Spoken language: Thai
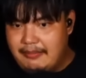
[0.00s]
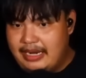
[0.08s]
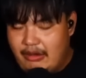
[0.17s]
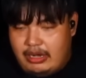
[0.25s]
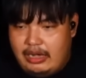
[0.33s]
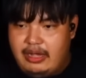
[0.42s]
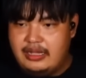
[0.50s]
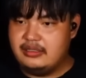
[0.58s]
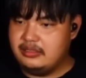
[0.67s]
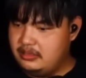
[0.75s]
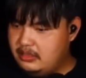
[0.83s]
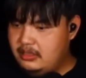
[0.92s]
ทำมาแล้วองเขา
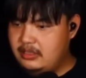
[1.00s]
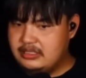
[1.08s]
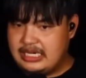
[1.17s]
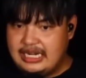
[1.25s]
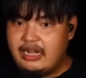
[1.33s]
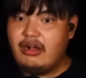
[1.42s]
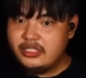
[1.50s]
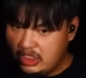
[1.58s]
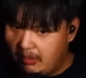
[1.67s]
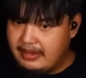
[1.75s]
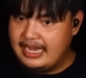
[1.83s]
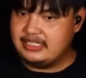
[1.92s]
อ่ะจากนั้นเขา
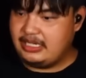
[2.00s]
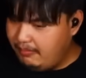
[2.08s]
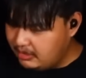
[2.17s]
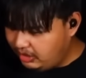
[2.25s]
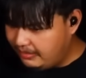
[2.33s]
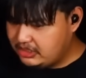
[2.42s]
ก็ซ่อมมาให้ ซ่อม